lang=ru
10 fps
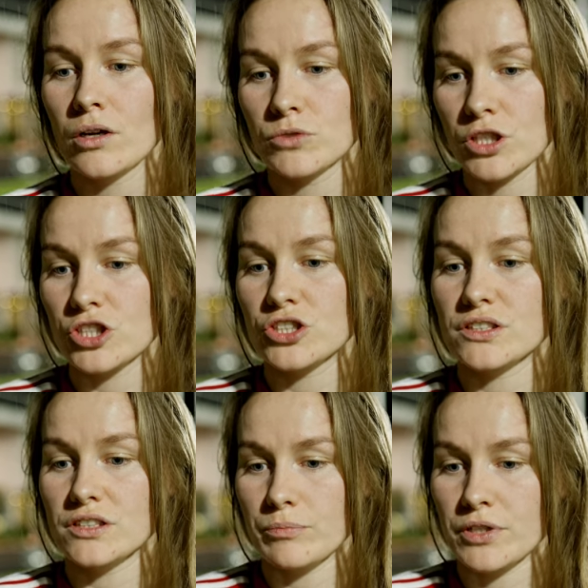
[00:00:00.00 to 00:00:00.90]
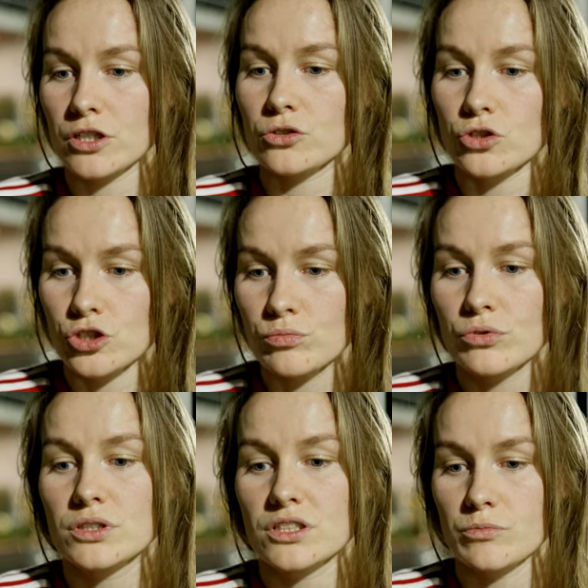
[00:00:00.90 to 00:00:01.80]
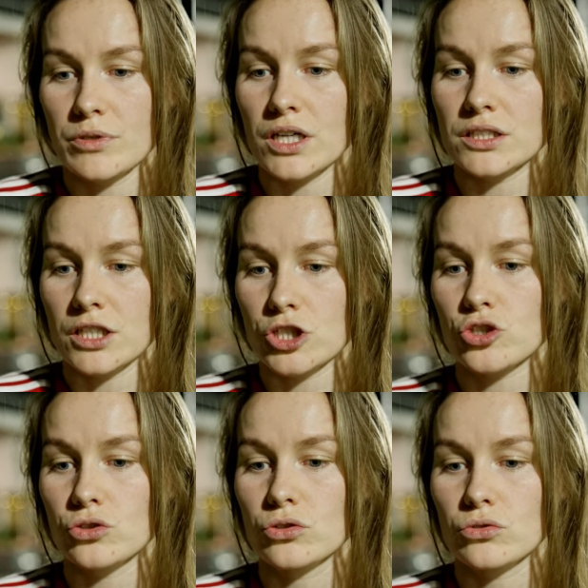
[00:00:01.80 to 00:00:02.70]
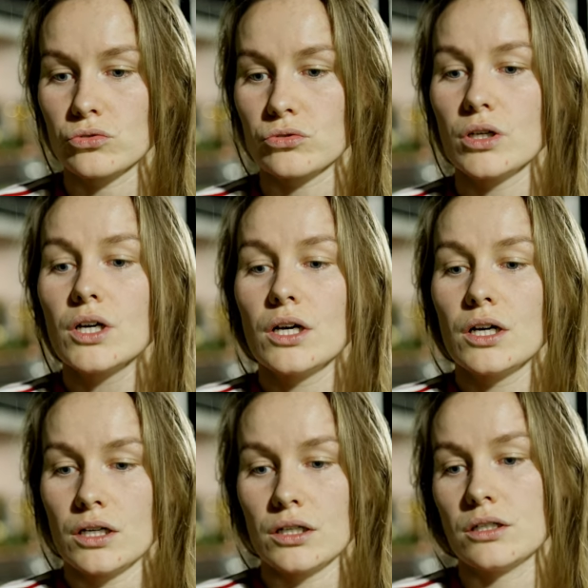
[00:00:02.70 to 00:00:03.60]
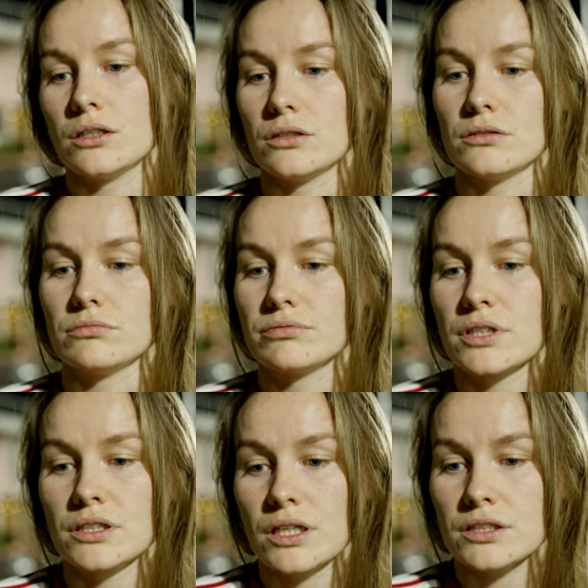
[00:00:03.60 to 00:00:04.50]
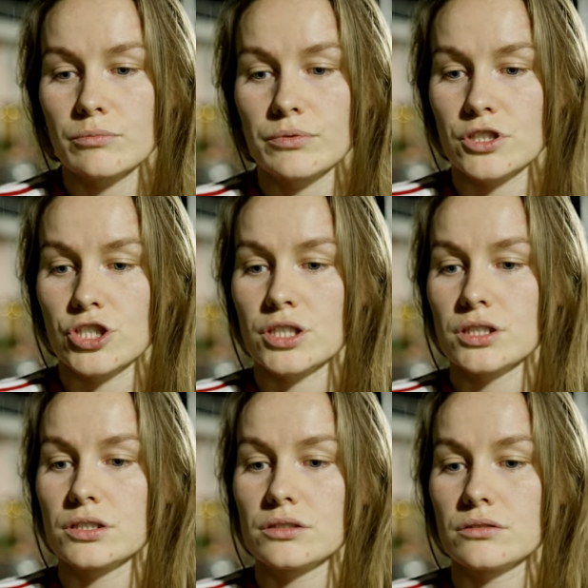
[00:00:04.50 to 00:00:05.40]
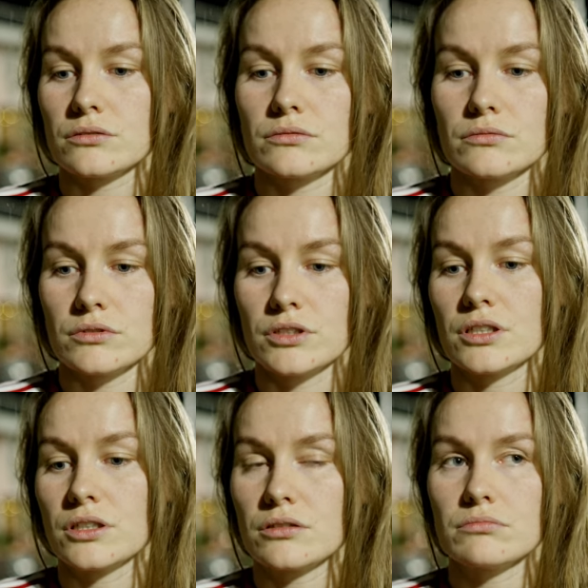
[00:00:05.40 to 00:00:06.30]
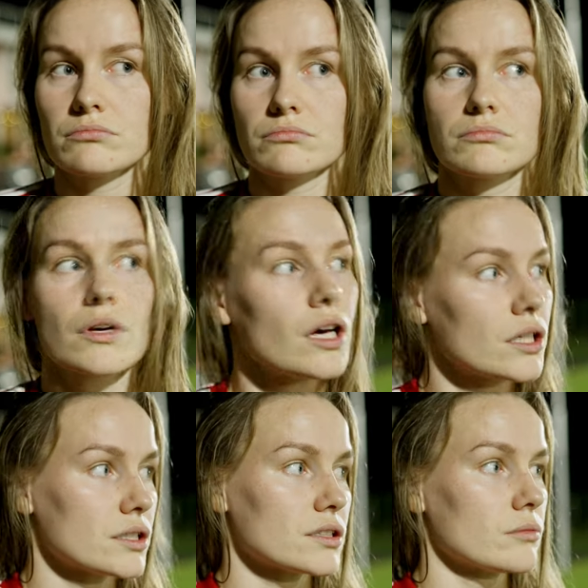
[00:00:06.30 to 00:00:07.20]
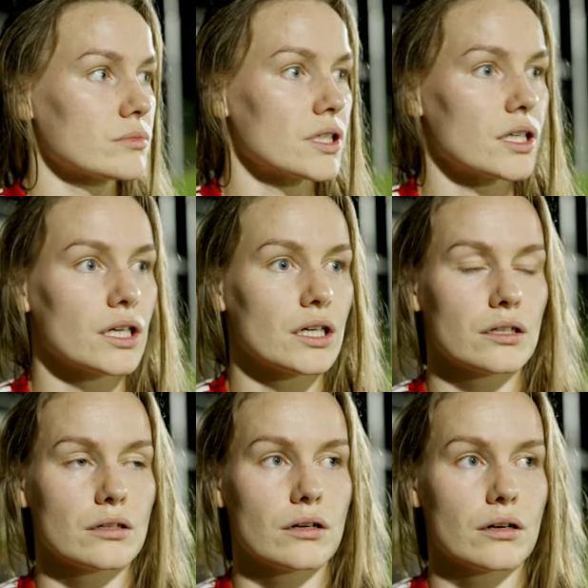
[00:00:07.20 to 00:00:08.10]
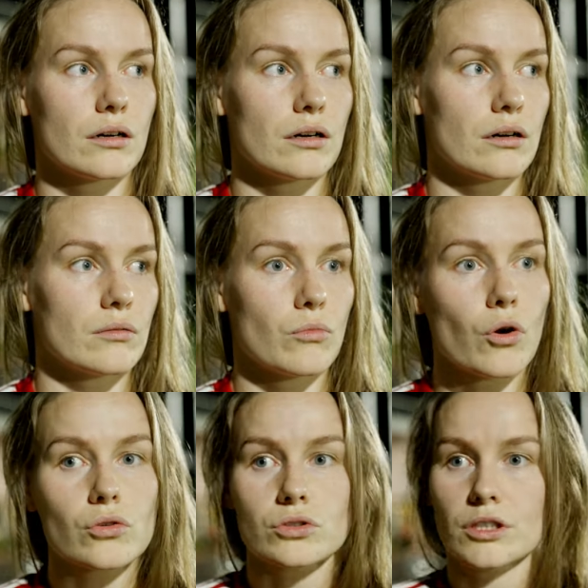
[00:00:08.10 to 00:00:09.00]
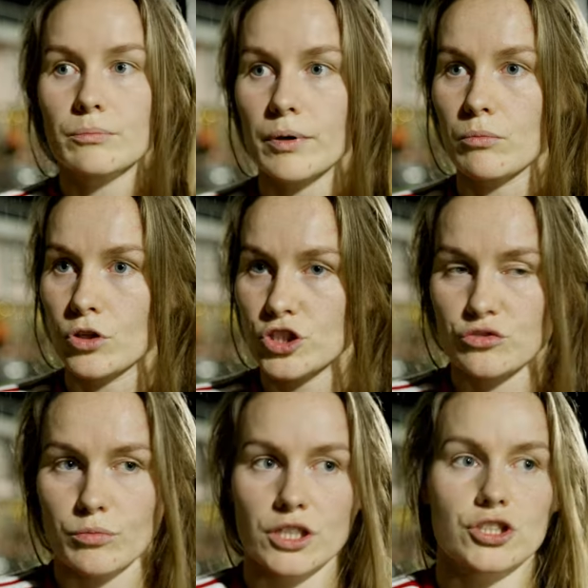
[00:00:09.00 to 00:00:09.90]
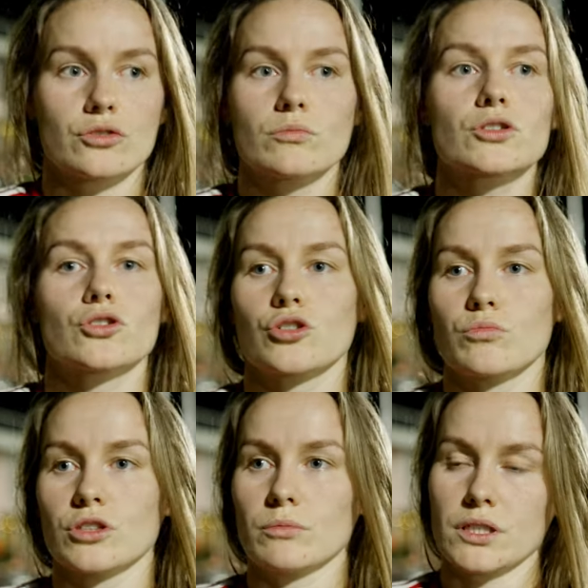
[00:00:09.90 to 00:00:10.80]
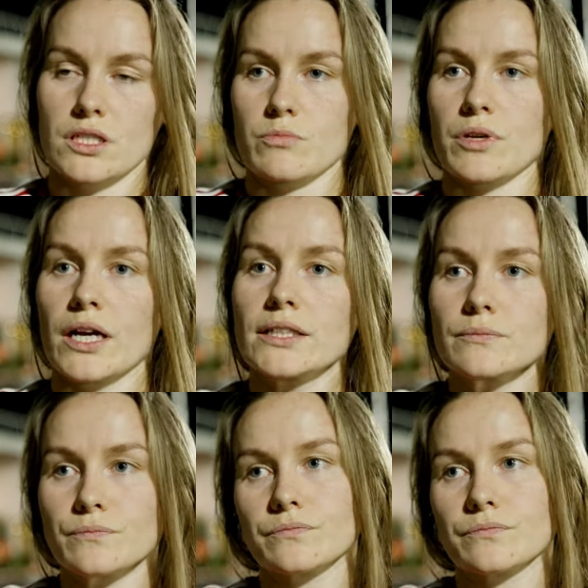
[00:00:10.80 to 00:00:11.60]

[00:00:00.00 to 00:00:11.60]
Мне кажется, и соперник тоже будет разбирать нашу игру, э, а, стандартные положения их. На самом деле, могут им помочь в матче, но мы тоже будем их разбирать.